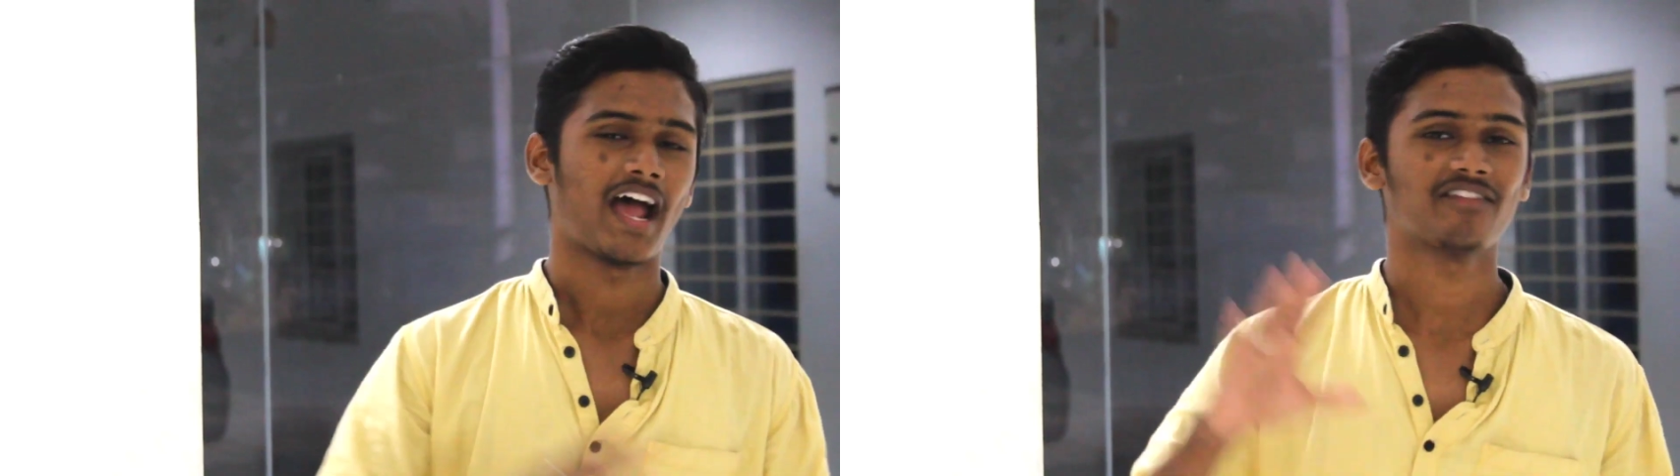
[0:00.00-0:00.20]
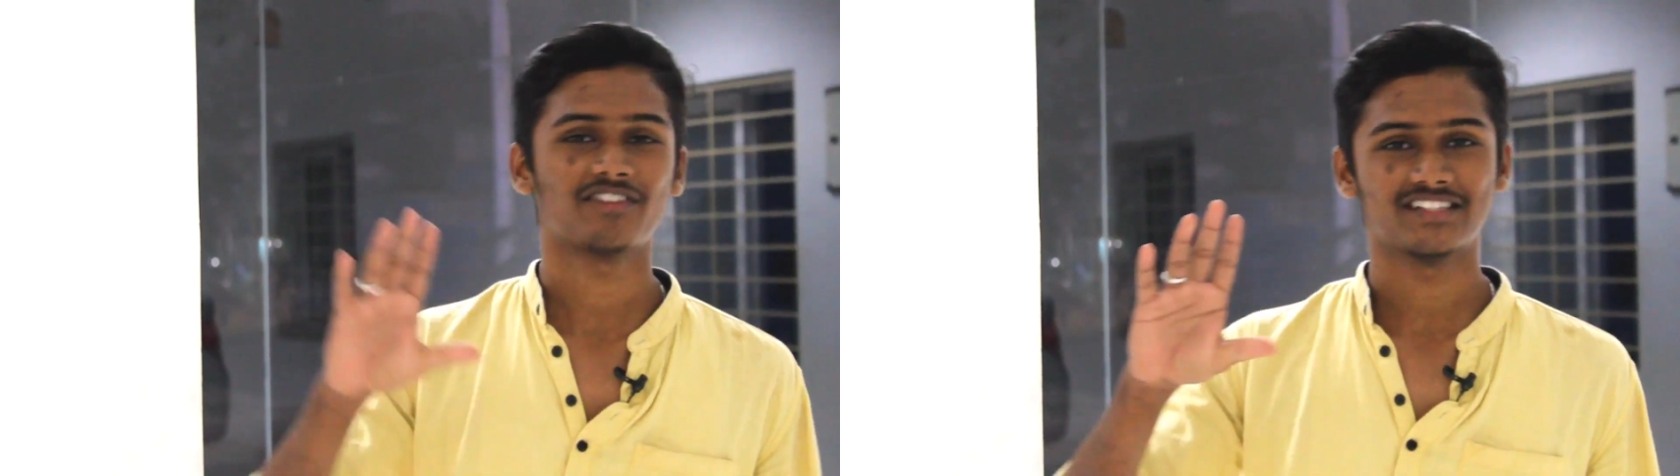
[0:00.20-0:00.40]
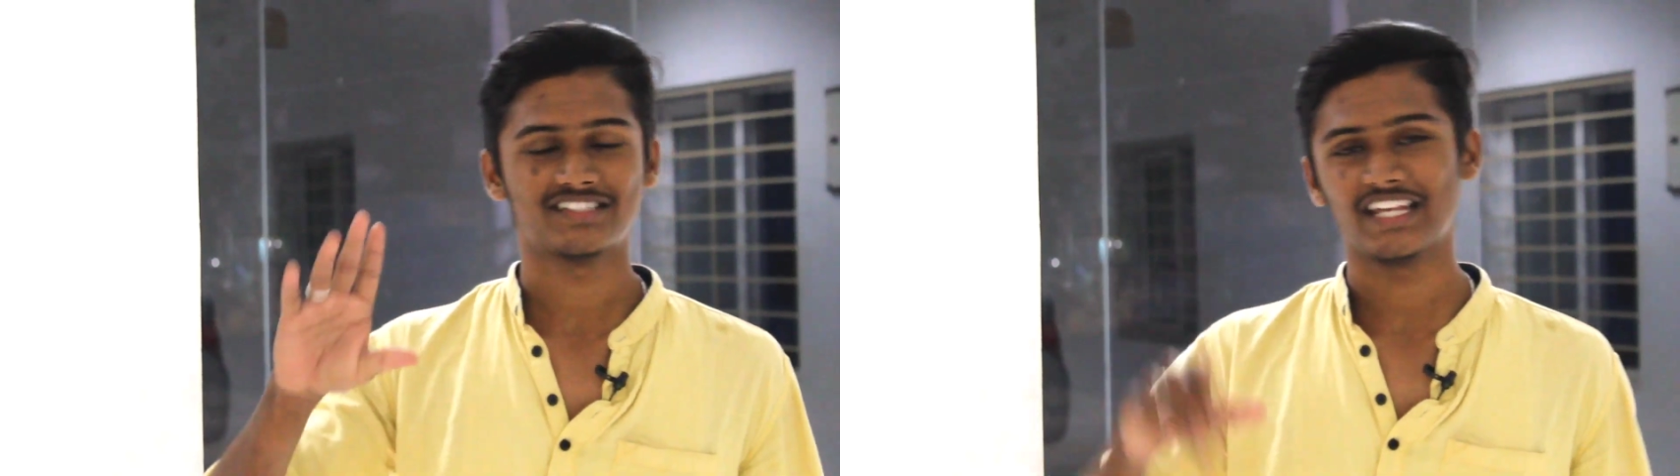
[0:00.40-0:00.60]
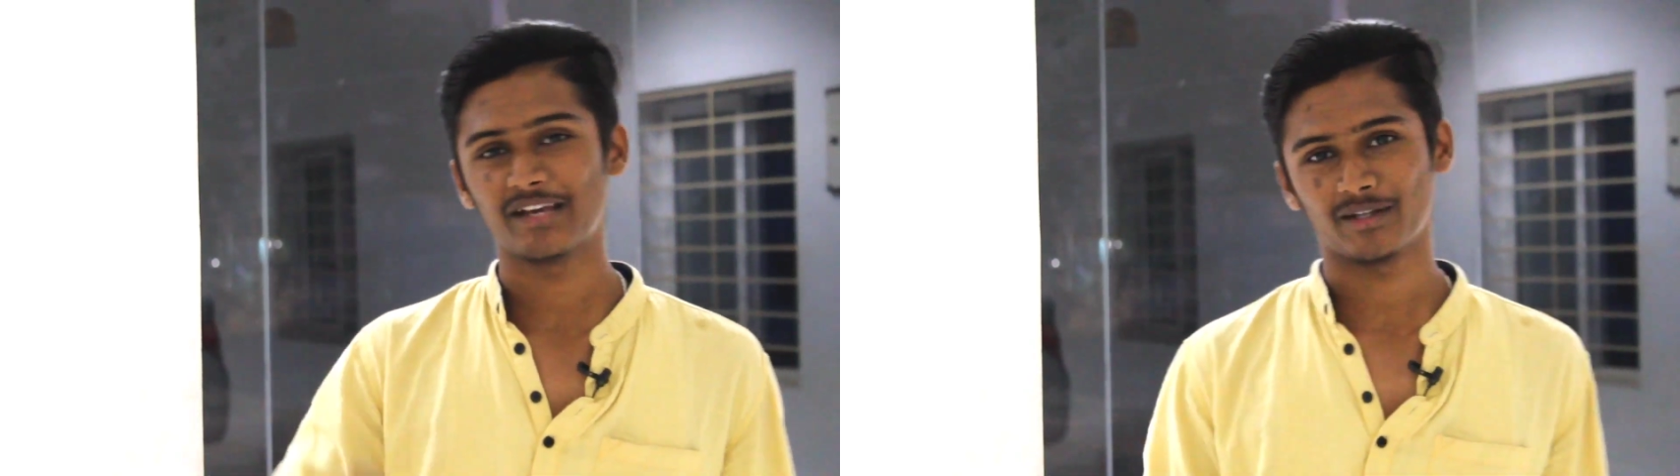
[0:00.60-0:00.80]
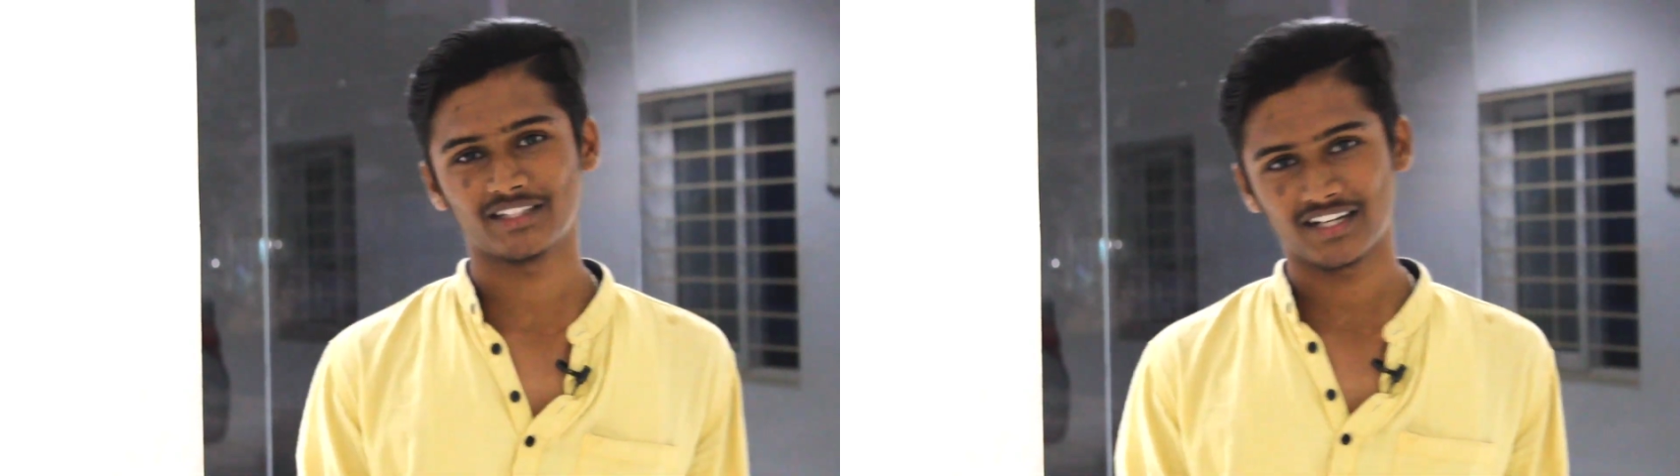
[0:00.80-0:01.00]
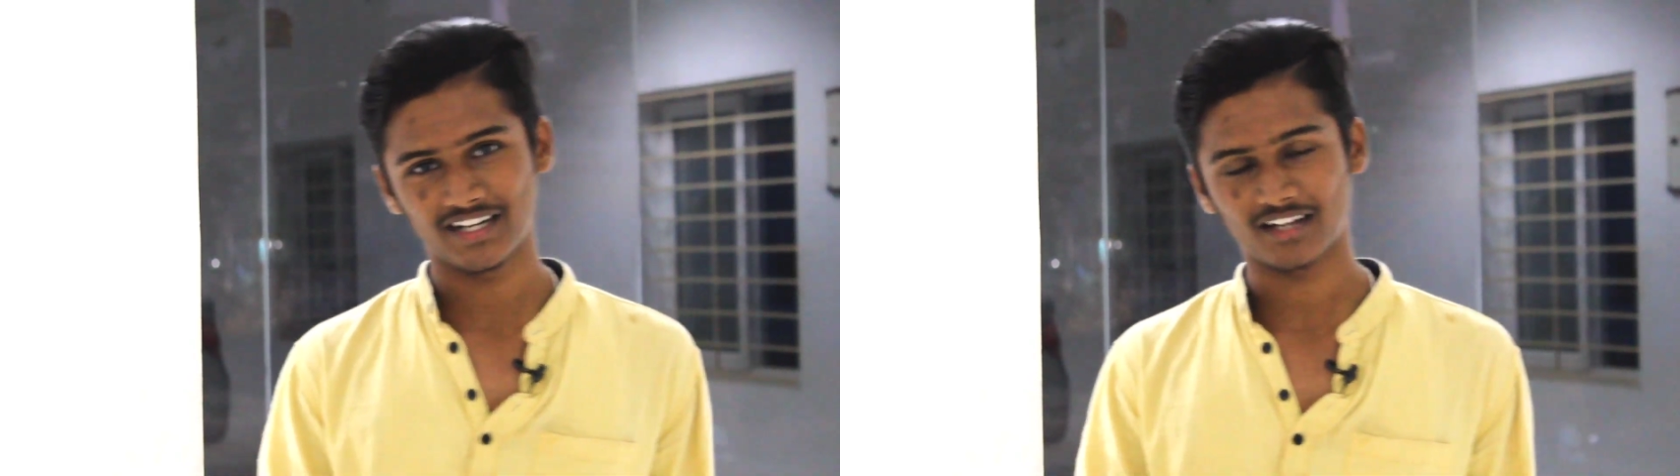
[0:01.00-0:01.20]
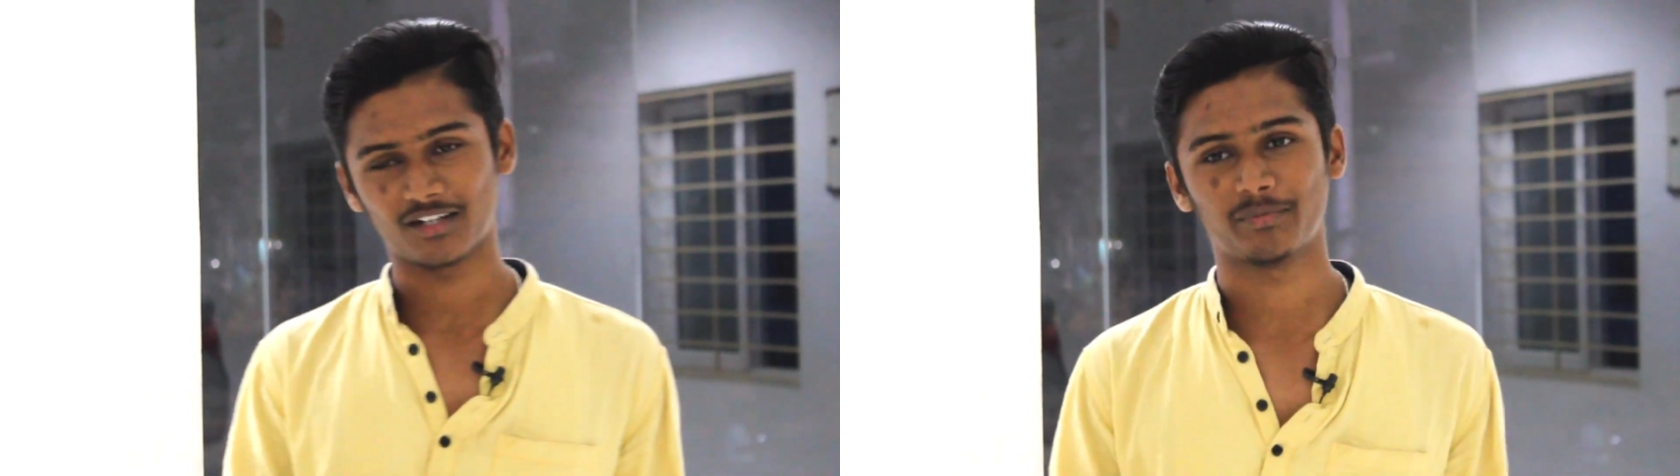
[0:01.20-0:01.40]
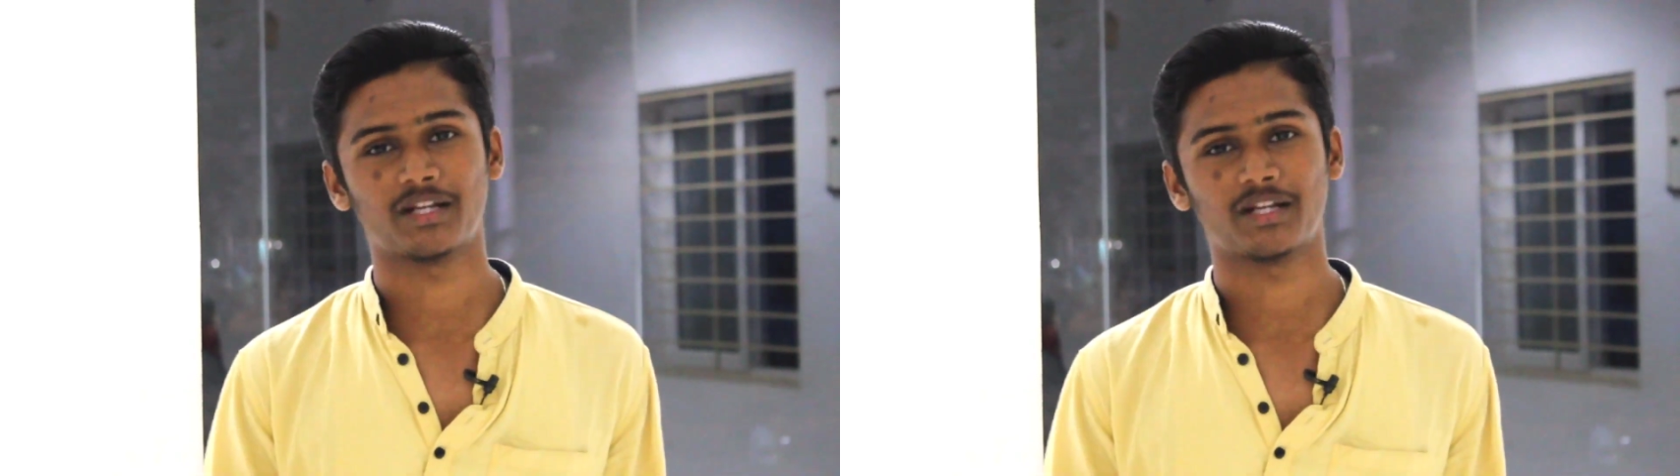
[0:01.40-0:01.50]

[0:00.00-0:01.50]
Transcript: ஹாய் ஃப்ரெண்ட்ஸ் நீங்கள் பார்த்துக்கிற டாக்டர்